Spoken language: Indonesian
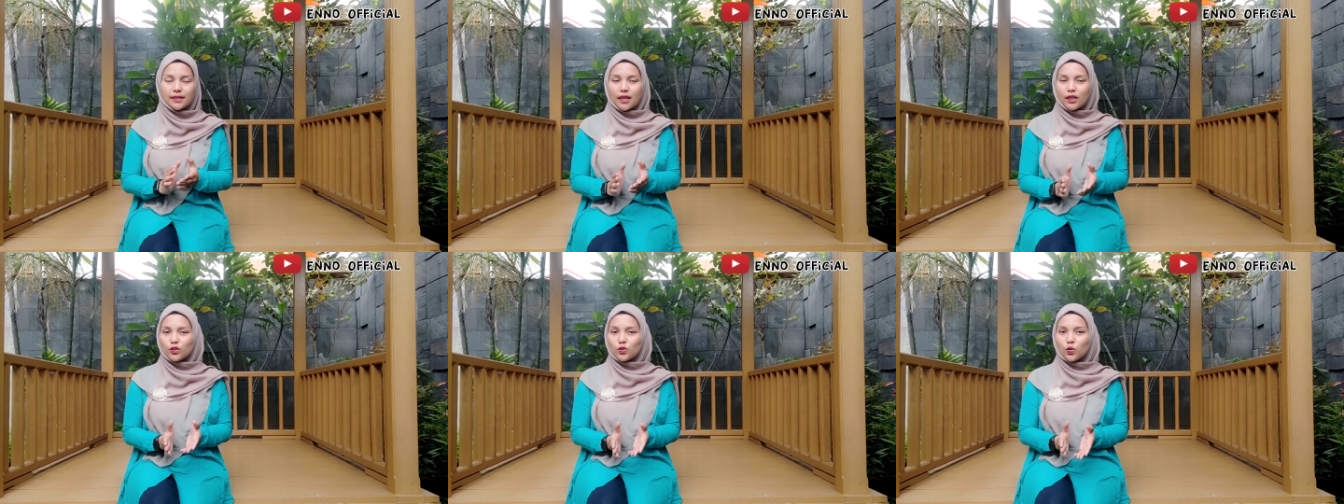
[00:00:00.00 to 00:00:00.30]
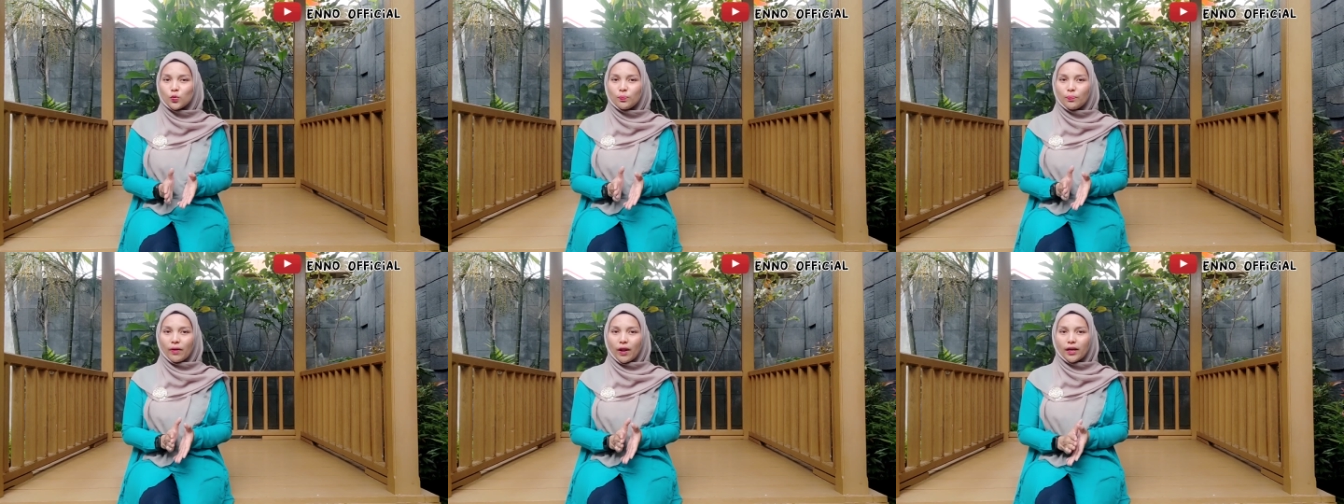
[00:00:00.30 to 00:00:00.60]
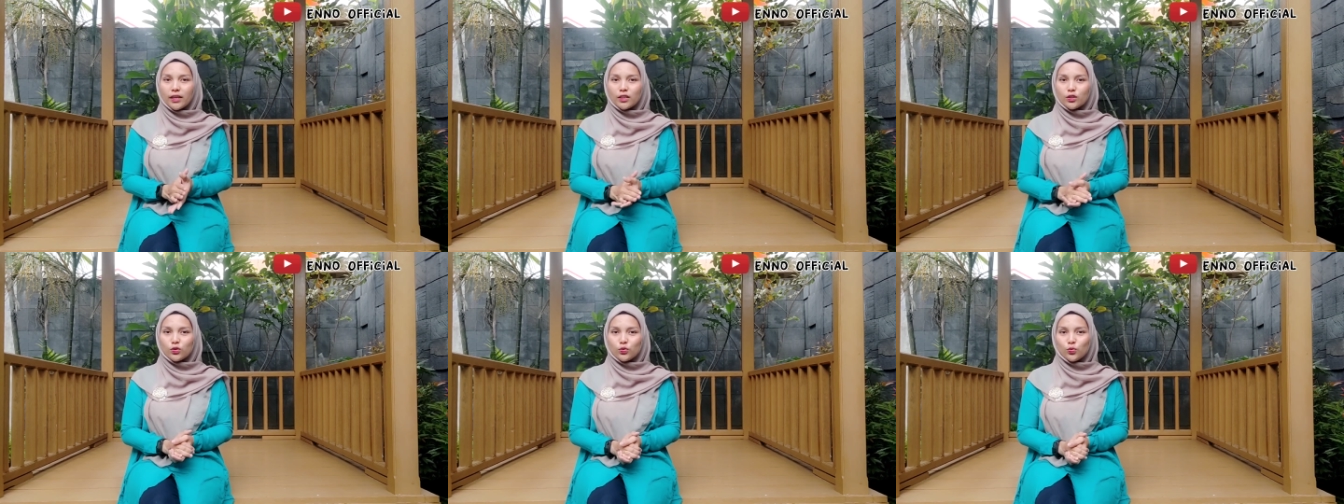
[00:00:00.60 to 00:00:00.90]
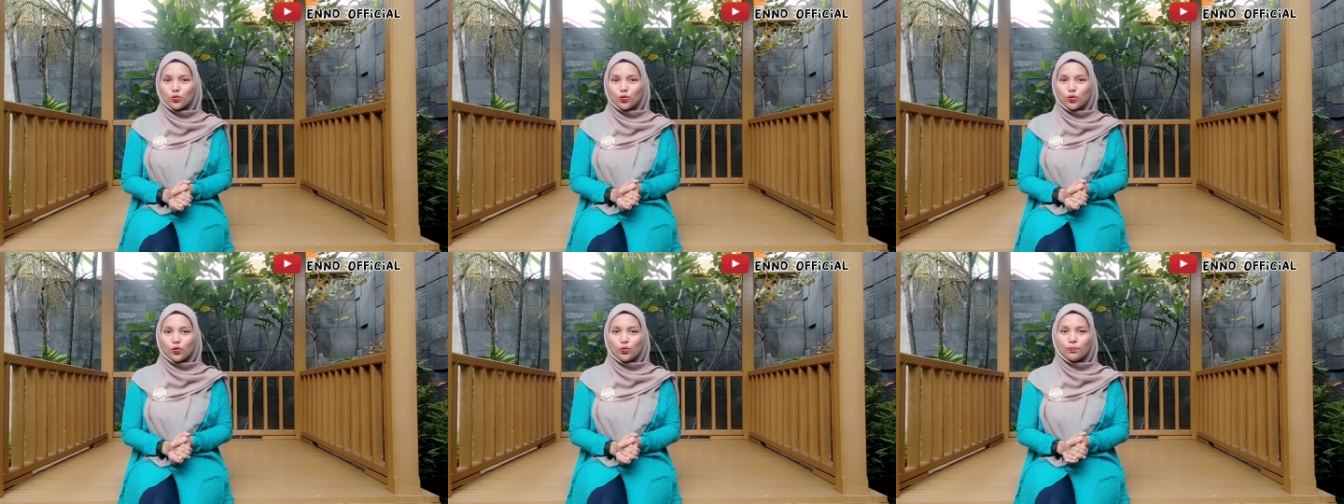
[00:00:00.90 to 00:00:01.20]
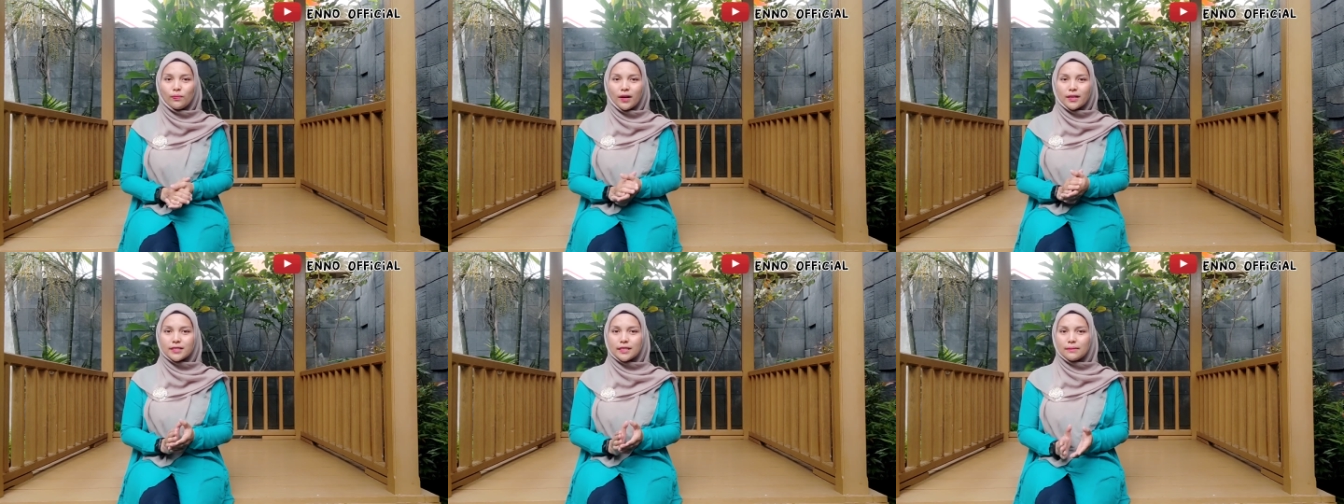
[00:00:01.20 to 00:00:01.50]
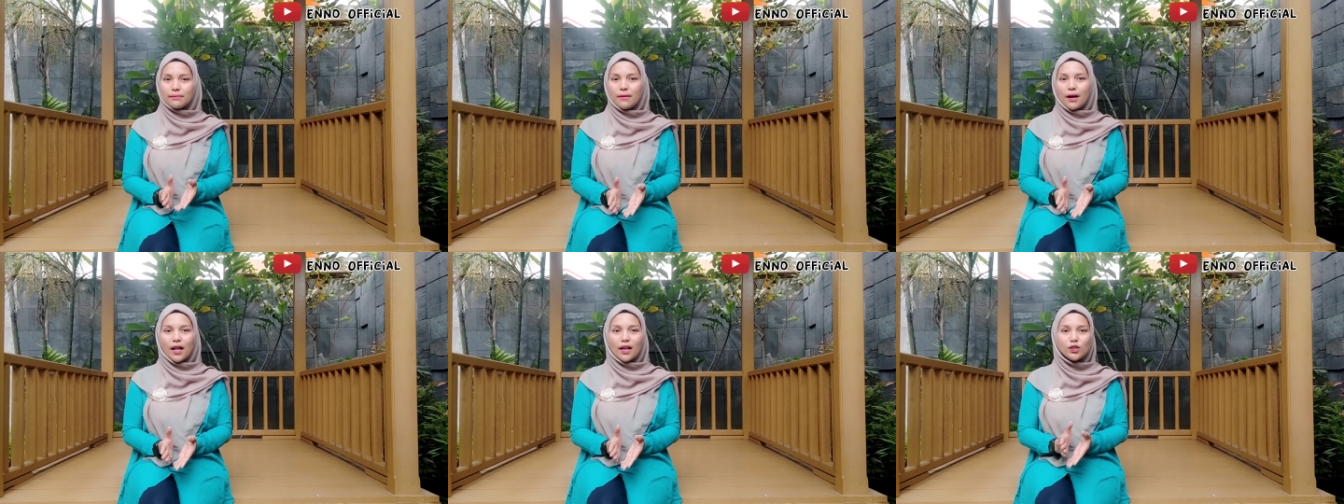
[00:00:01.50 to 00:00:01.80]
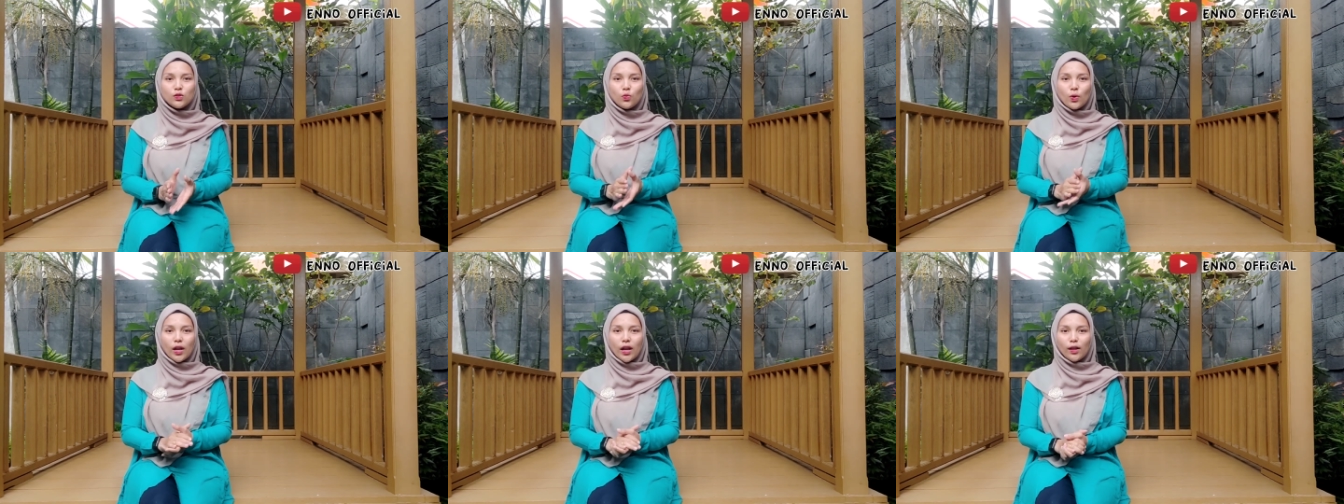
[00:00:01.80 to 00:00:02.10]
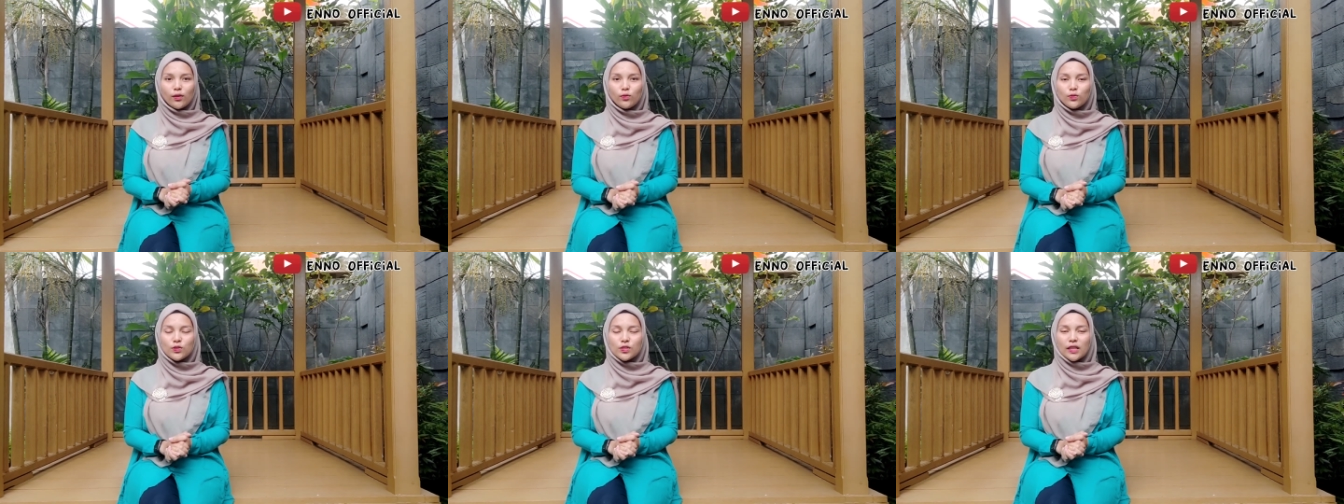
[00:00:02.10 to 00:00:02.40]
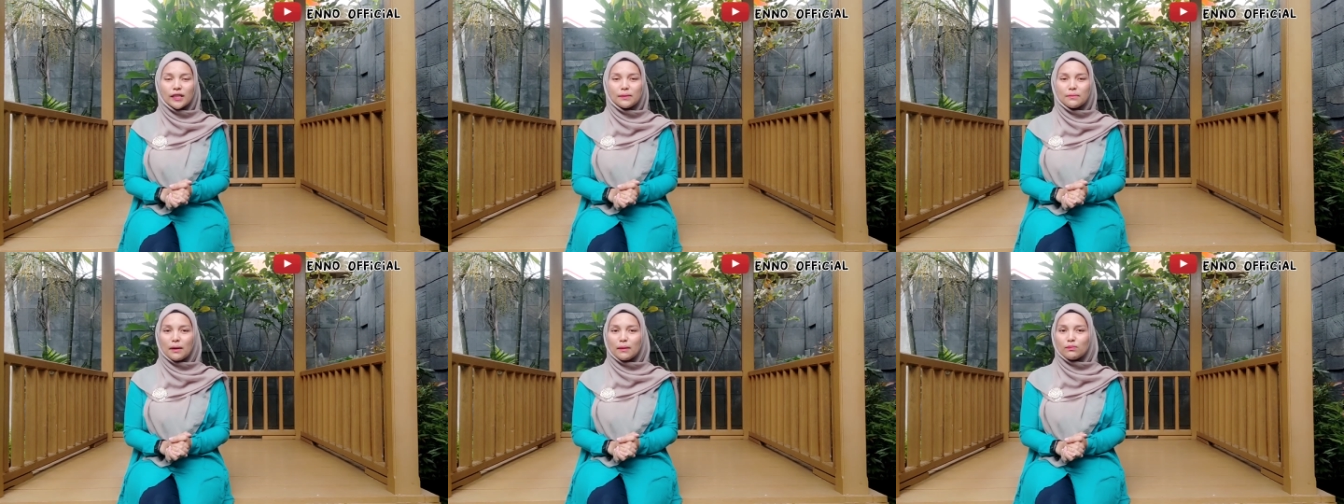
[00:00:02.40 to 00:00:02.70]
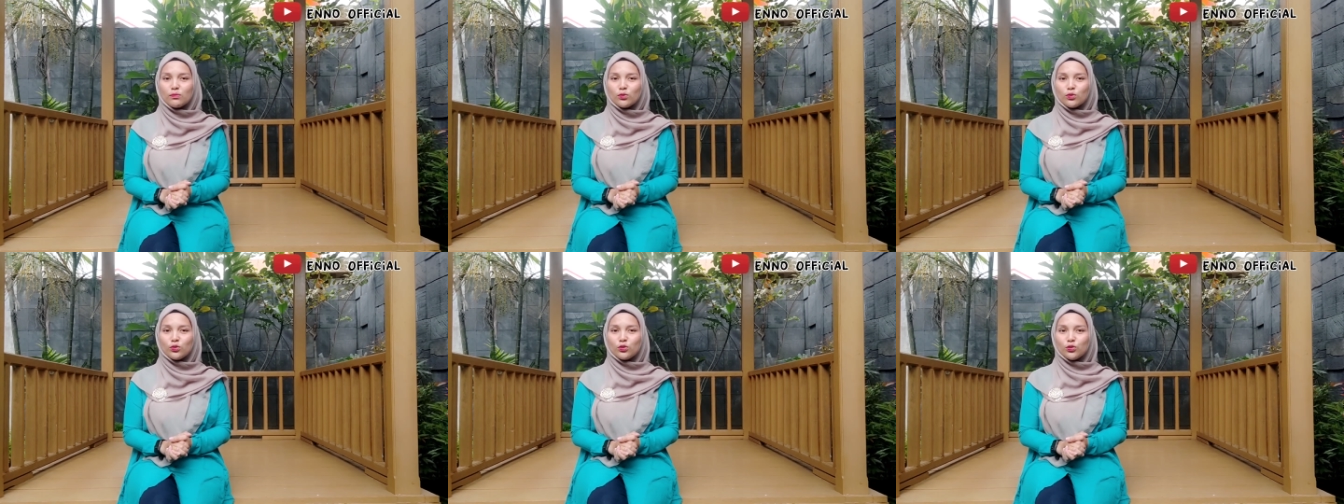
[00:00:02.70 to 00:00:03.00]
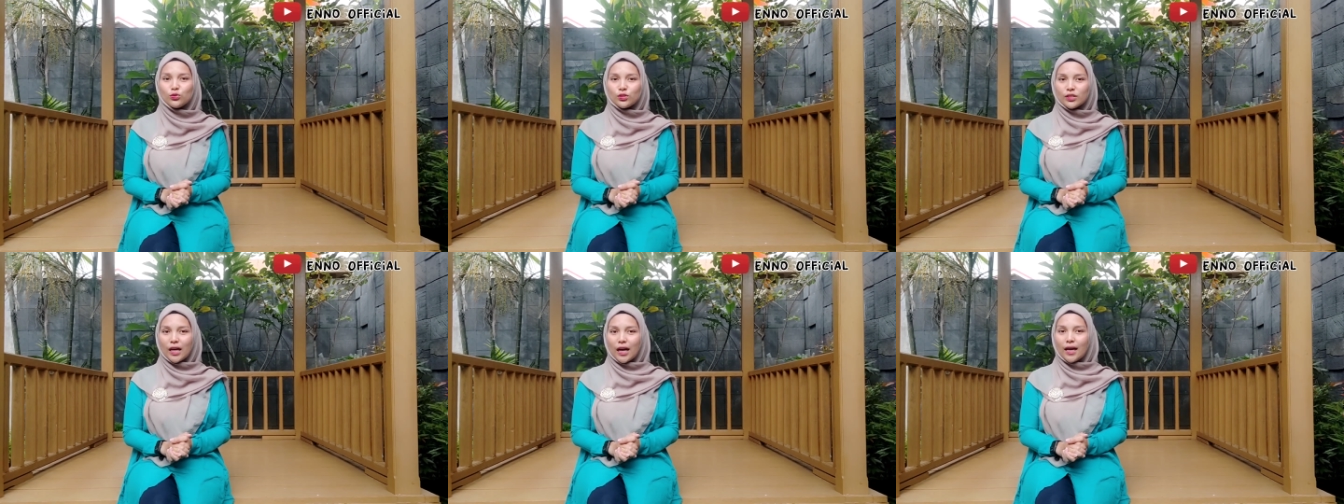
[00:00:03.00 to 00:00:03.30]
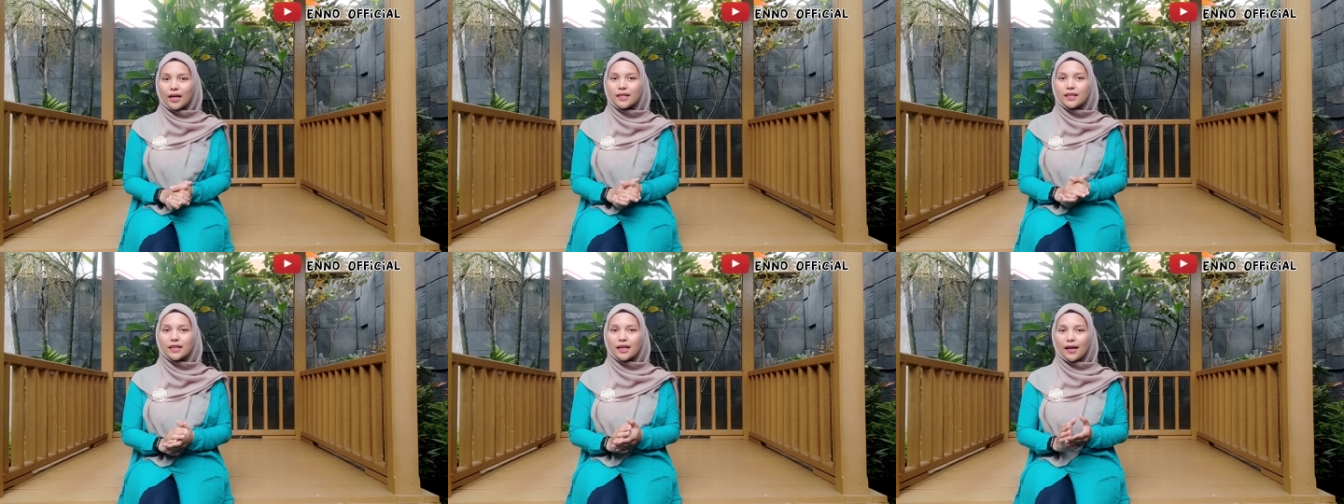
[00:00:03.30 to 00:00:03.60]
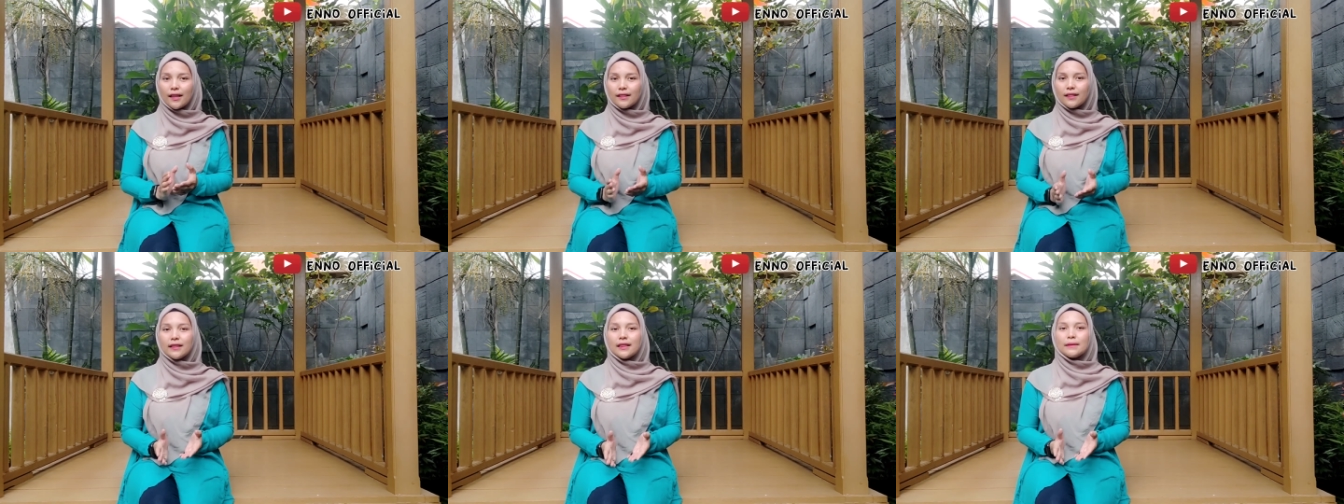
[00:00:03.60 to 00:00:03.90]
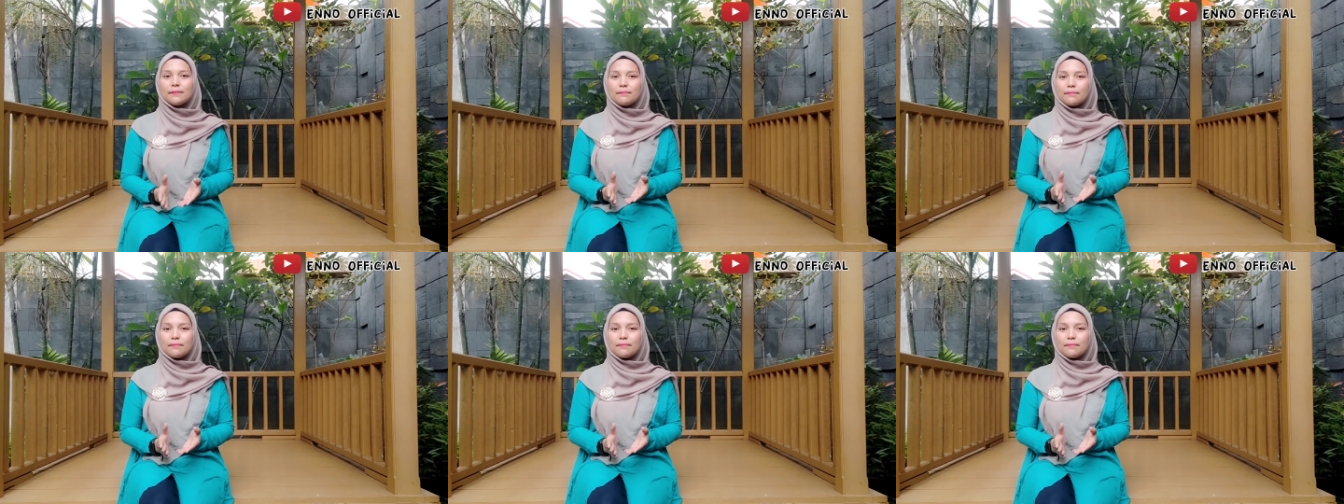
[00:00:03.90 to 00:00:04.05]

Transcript: dan Kupra itu maksimal 250 juta dengan